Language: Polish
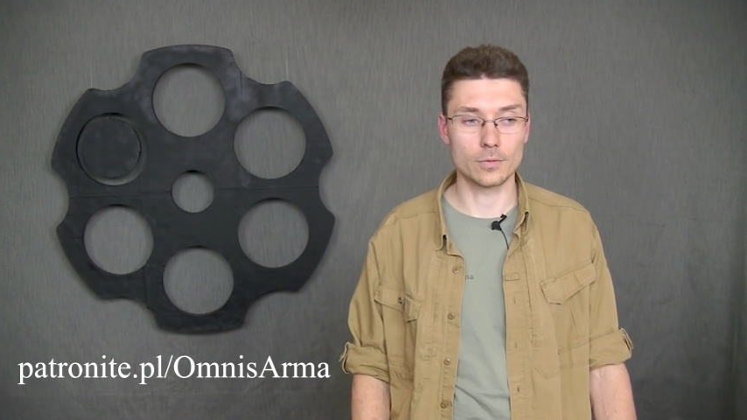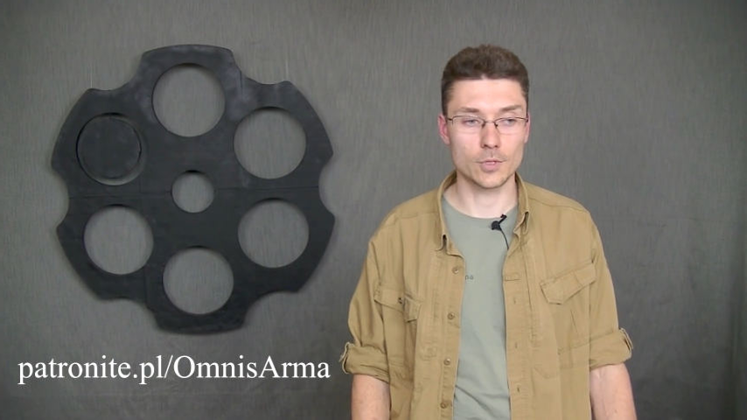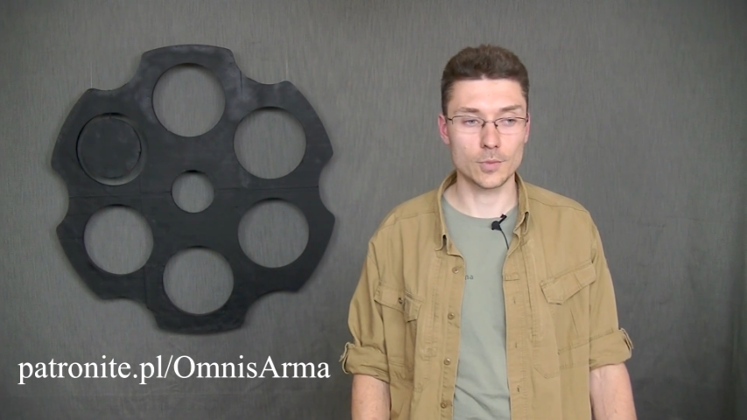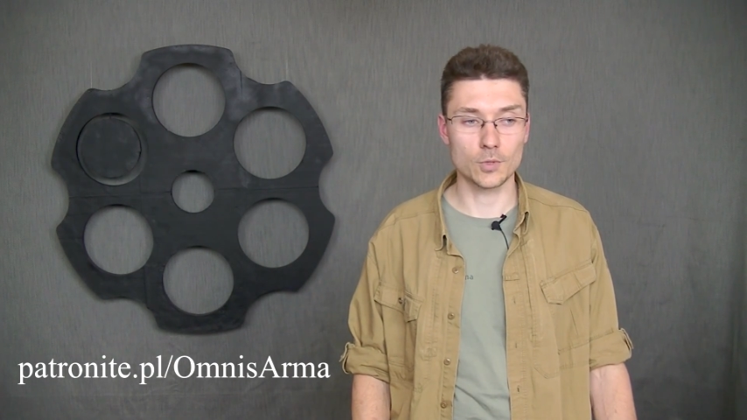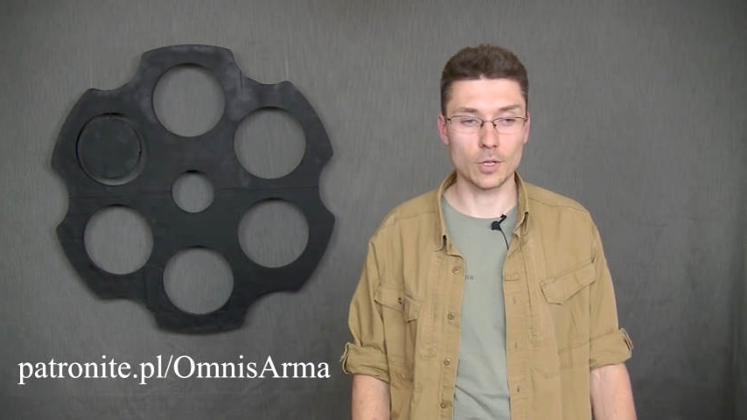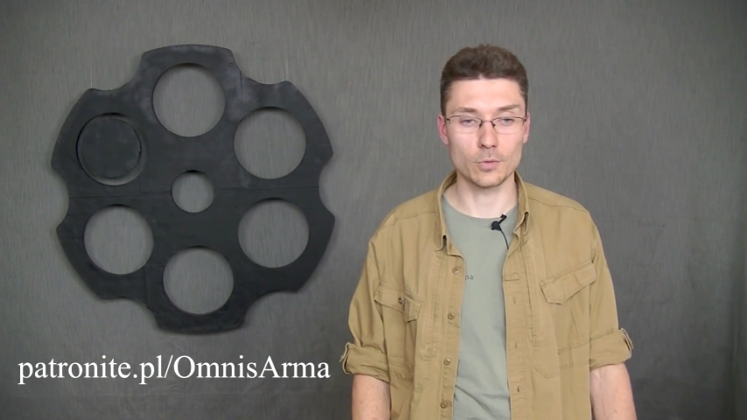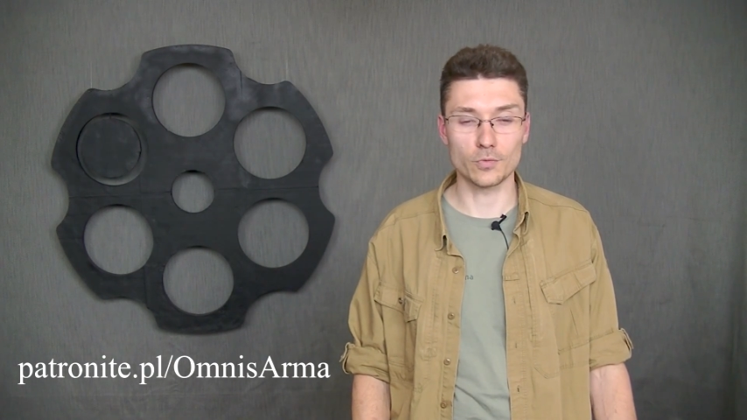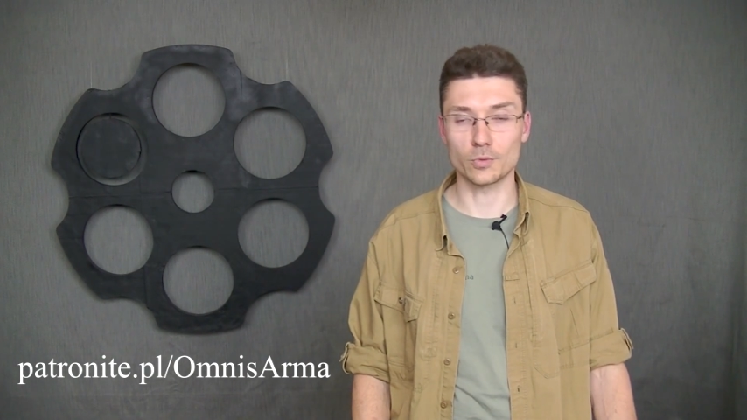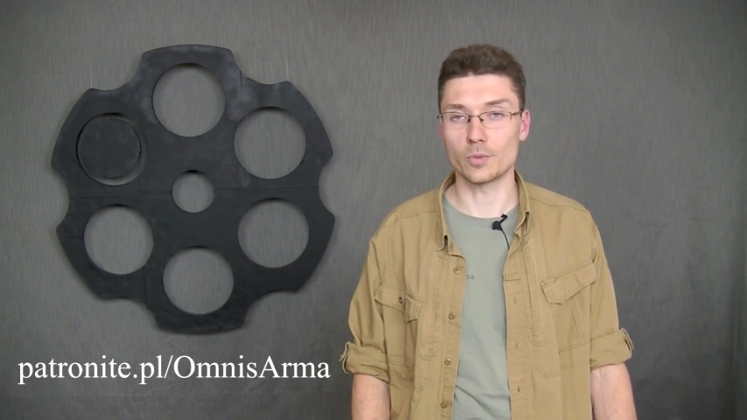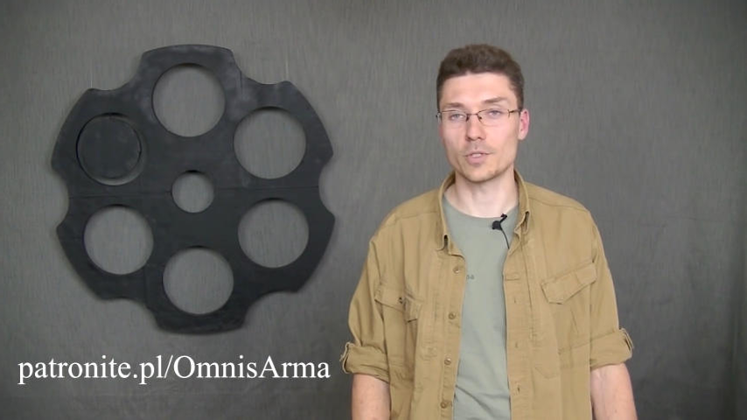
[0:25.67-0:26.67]
sprzętu,
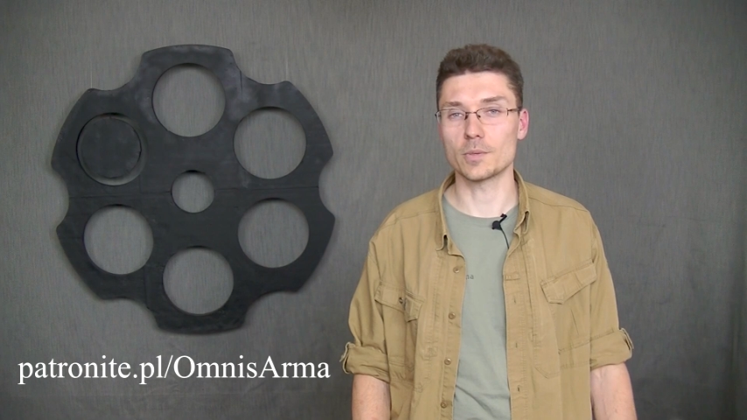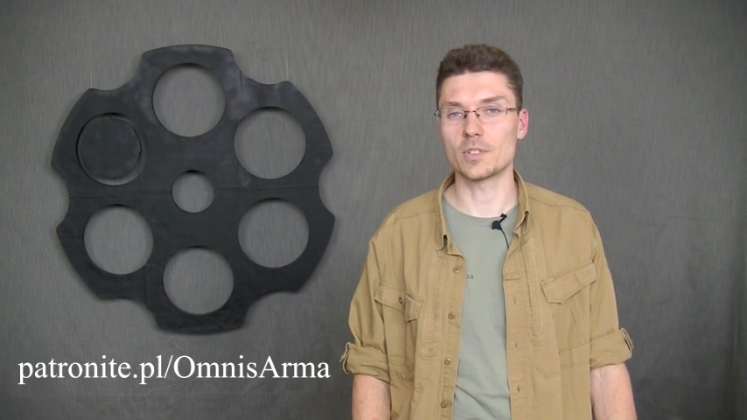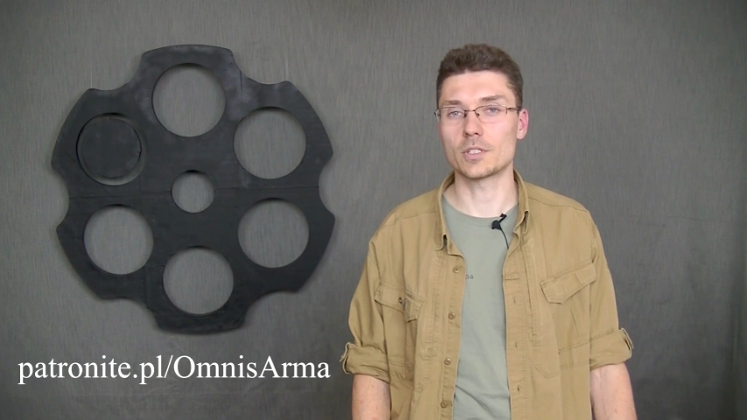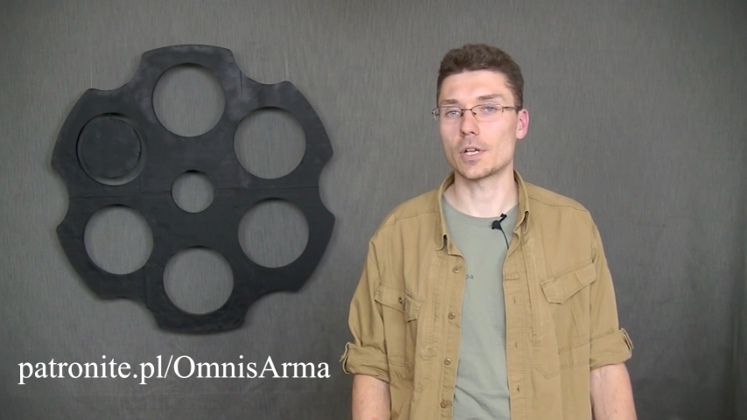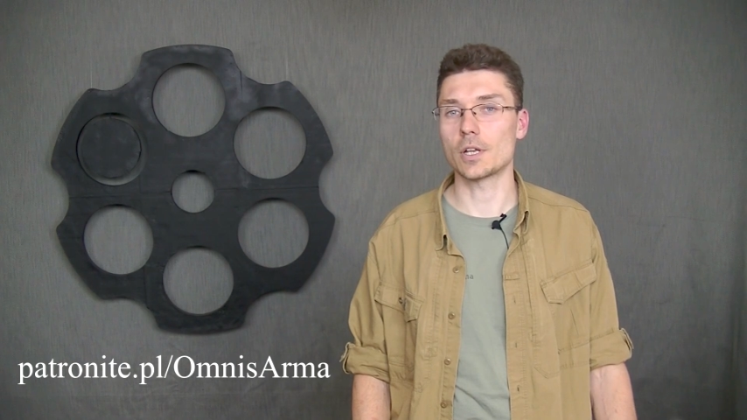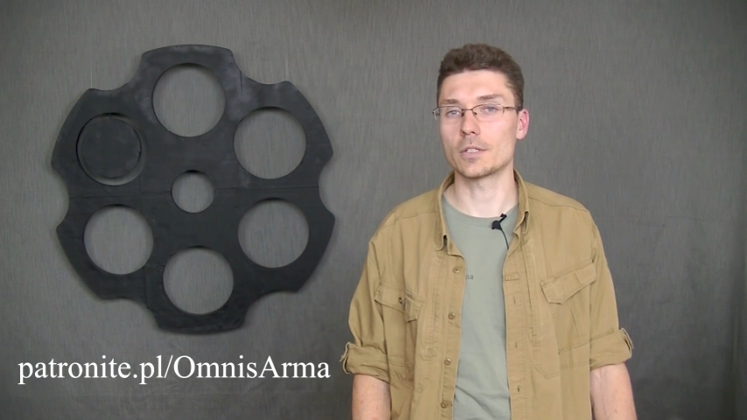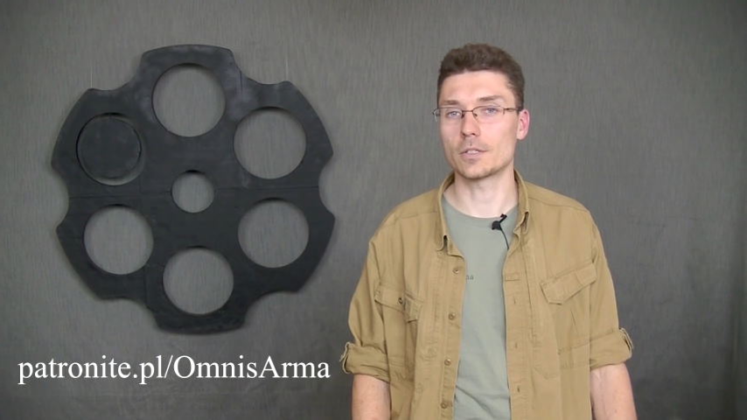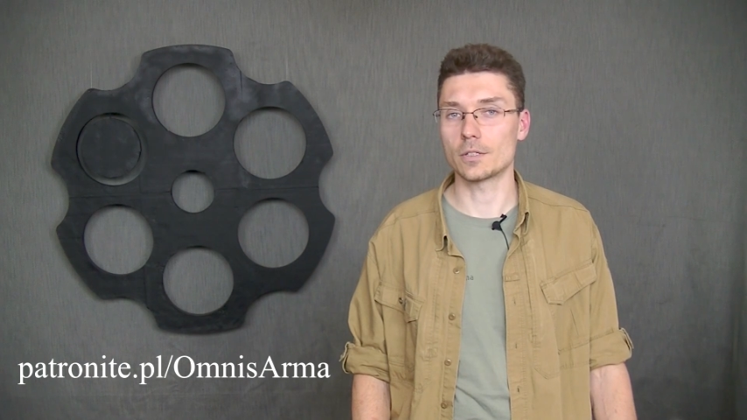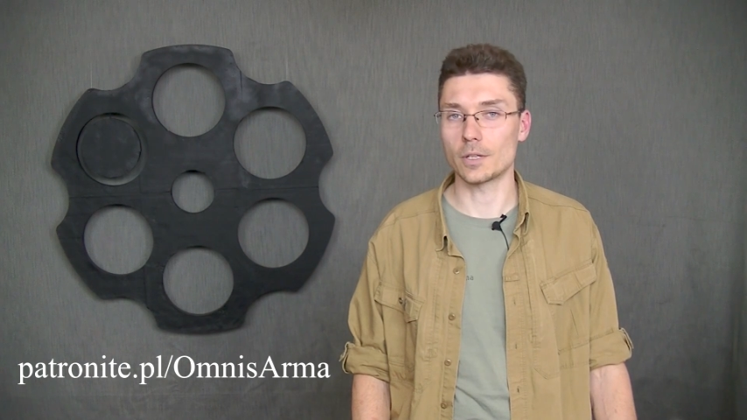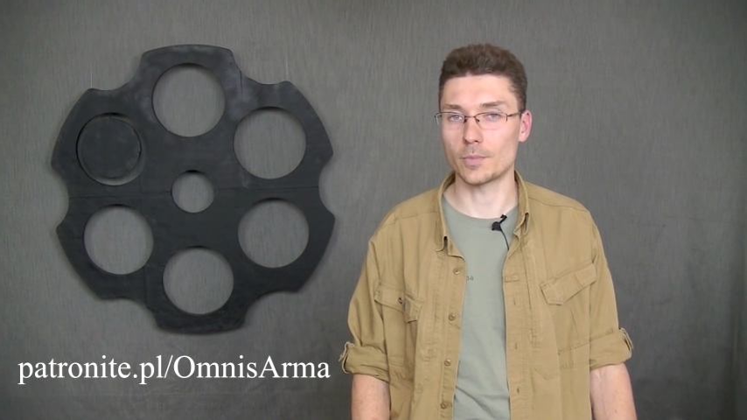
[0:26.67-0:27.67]
w który będziemy
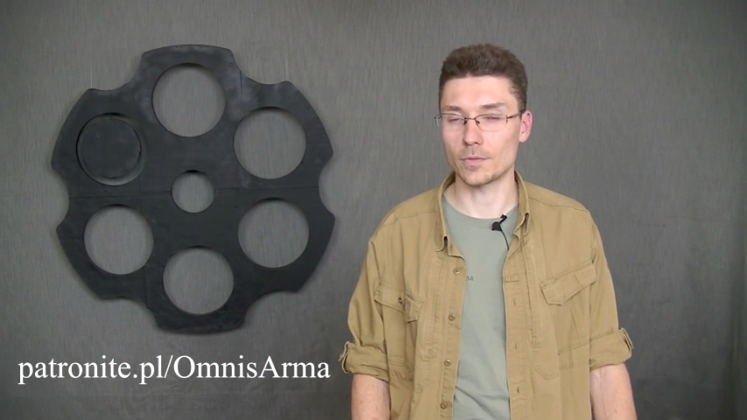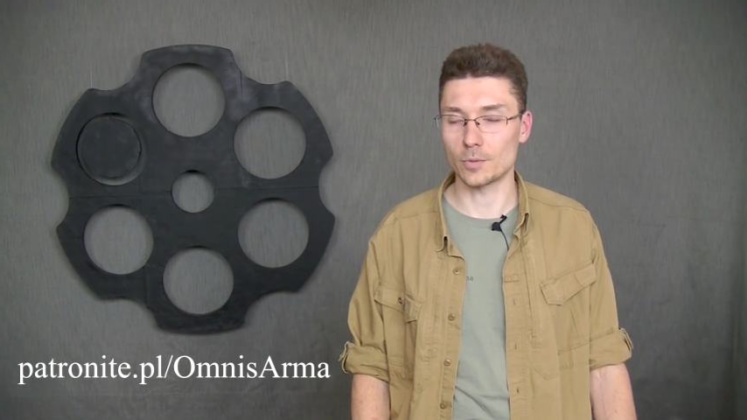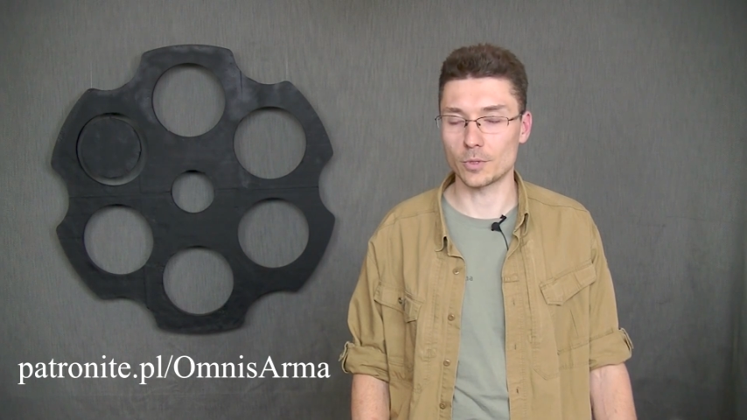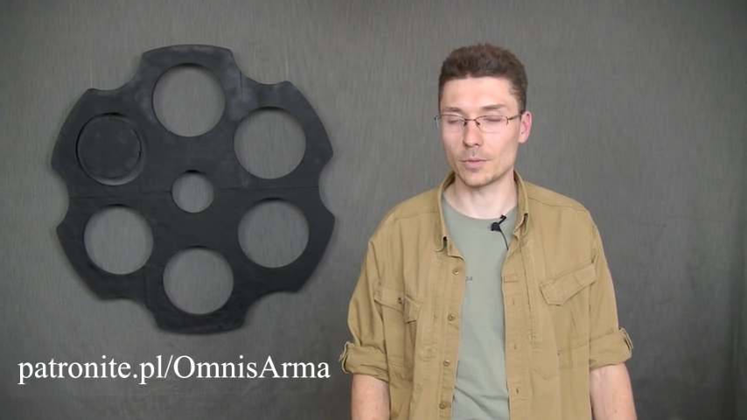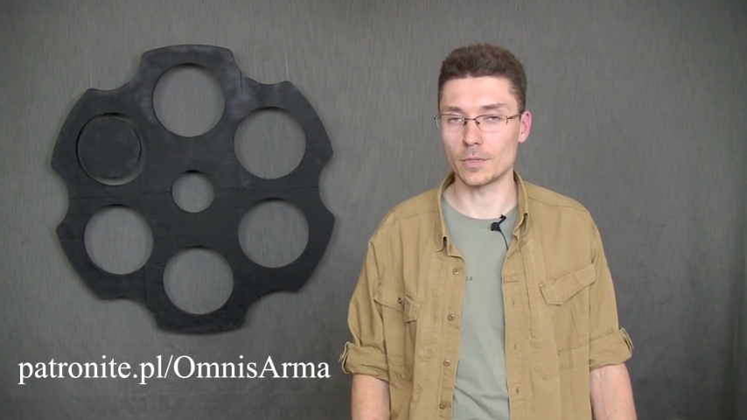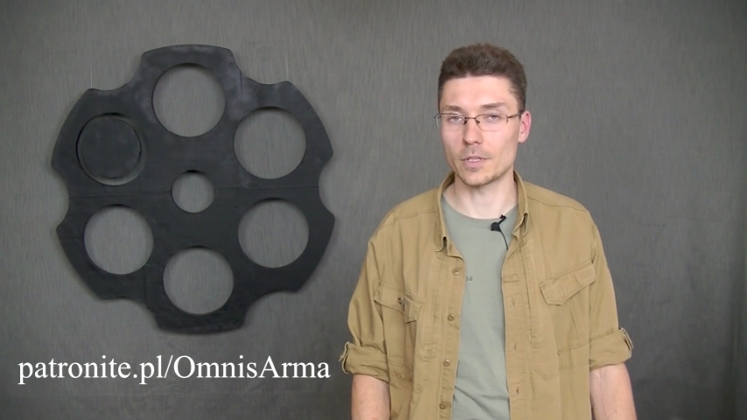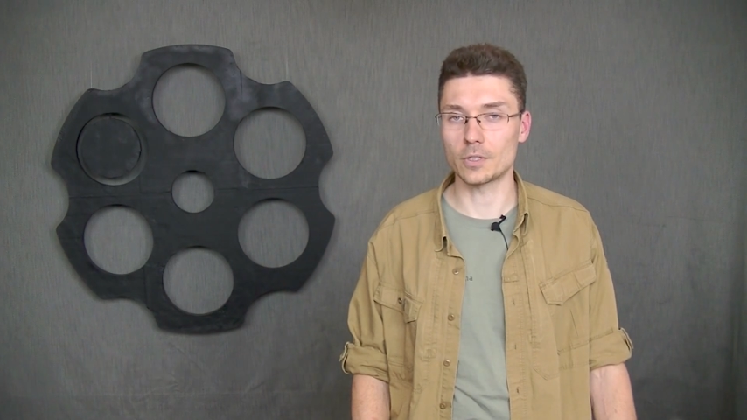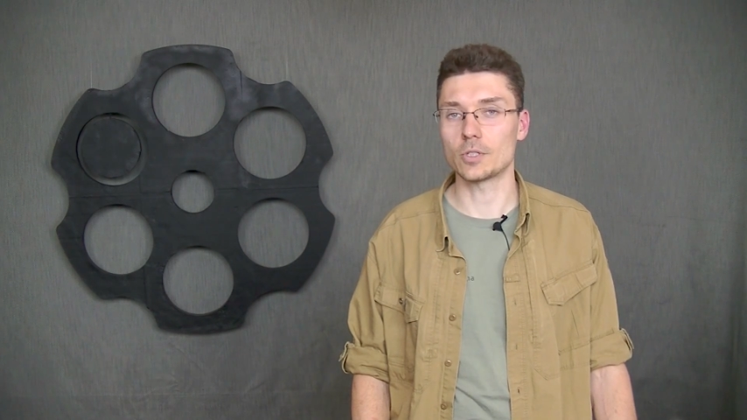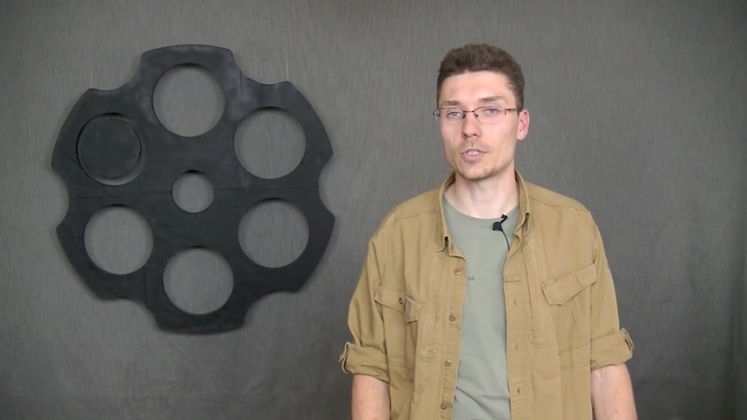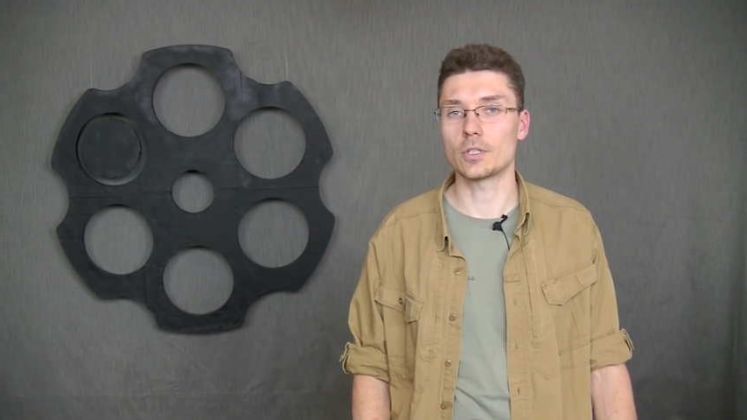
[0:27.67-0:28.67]
strzelać najprawdopodobniej
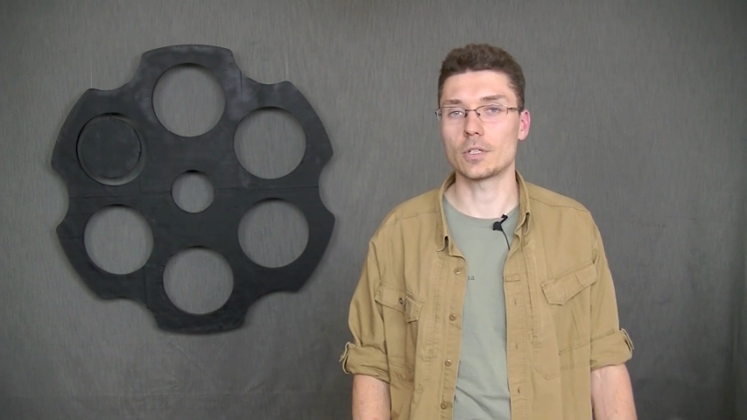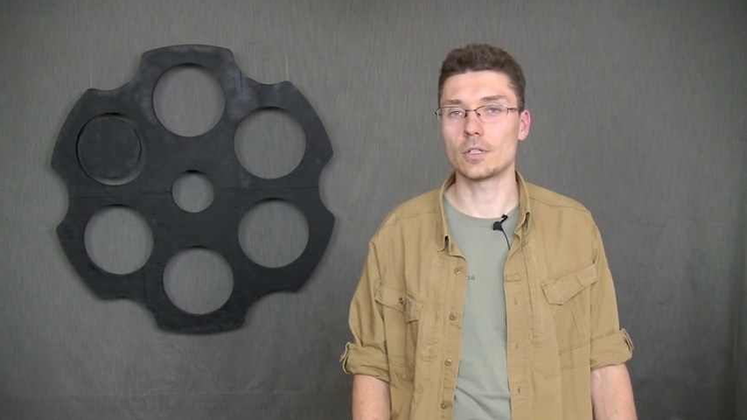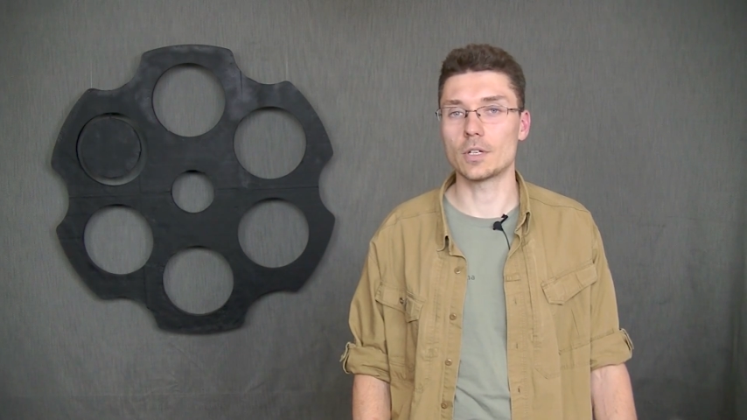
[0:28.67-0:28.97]
najczęściej